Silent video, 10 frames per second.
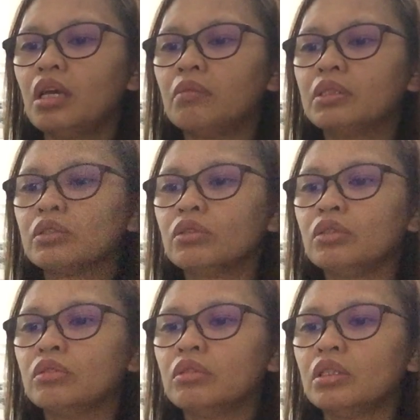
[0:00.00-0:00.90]
nilalaman ko
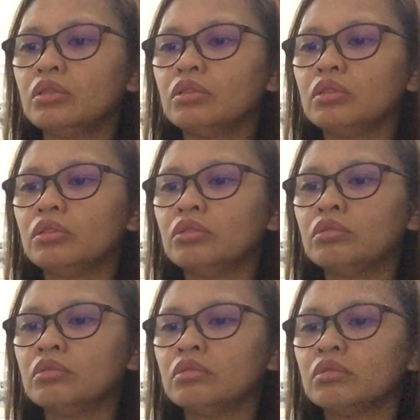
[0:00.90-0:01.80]
yung ano,
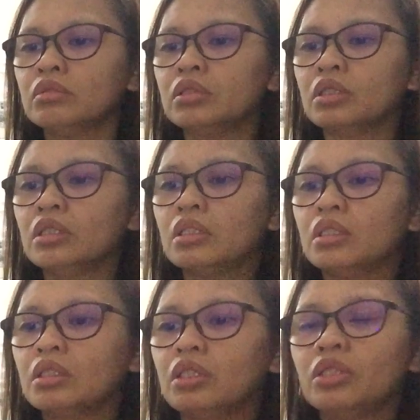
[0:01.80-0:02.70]
yung
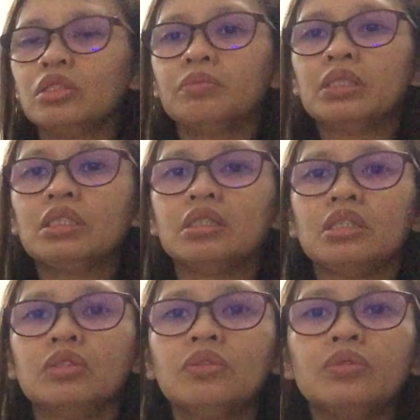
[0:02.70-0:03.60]

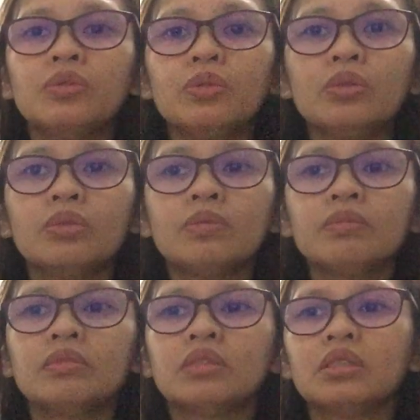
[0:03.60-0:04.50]
humidity ng
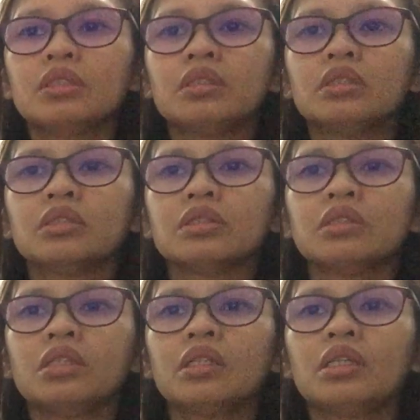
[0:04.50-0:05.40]
room. So,
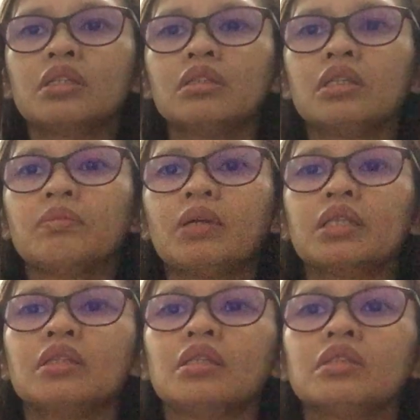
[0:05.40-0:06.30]
nilagay ko na yung
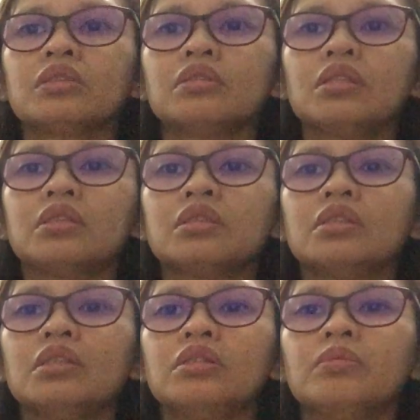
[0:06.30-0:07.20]
battery. So, that's
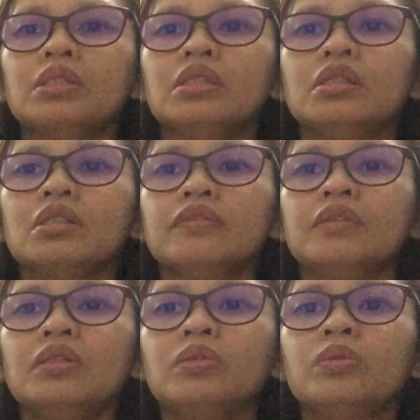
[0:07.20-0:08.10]
the humidity of
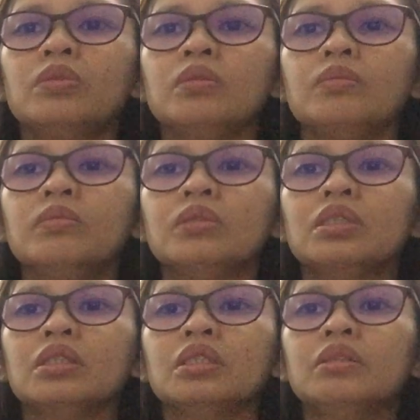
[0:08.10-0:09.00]
the room.
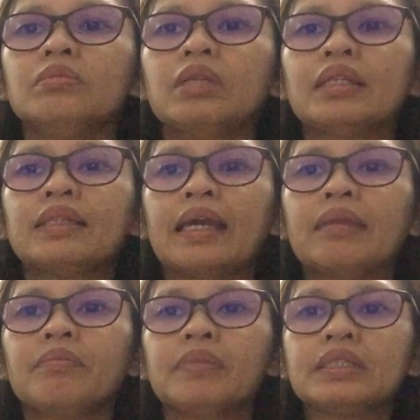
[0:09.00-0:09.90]
May
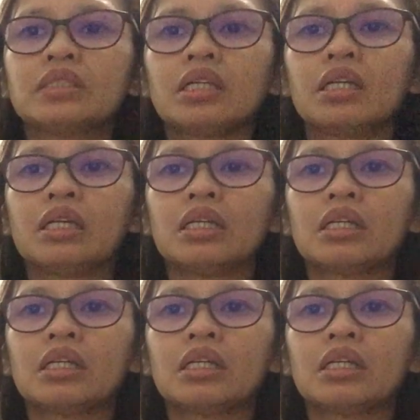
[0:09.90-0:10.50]
time pa siya.